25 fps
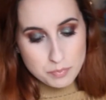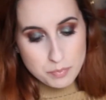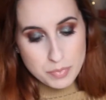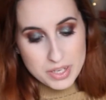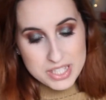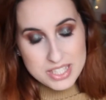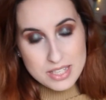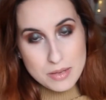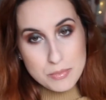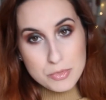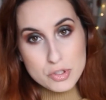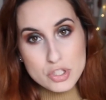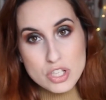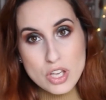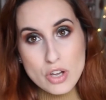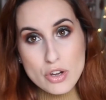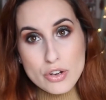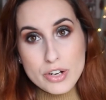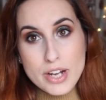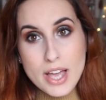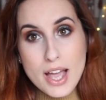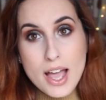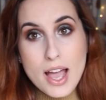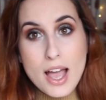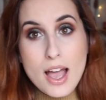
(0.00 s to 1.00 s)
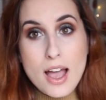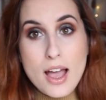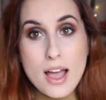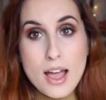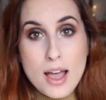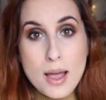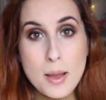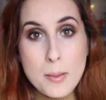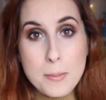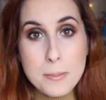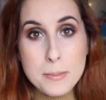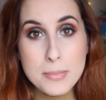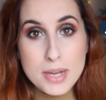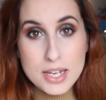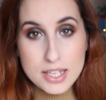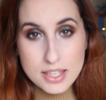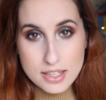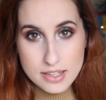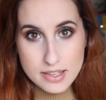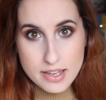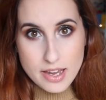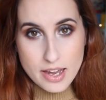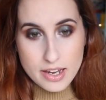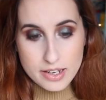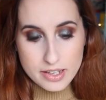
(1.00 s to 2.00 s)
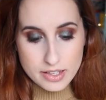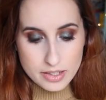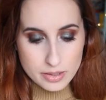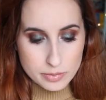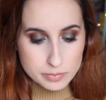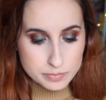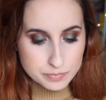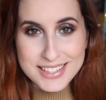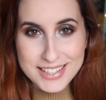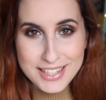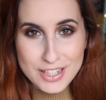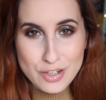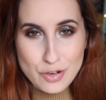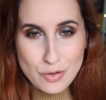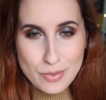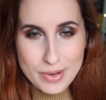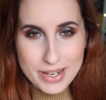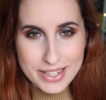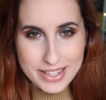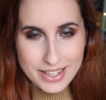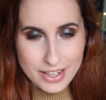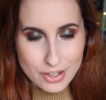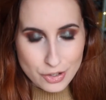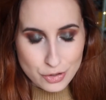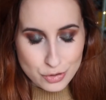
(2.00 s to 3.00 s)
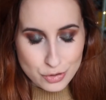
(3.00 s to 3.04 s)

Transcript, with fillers: Pasamos ahora a maquillaje. Tengo varias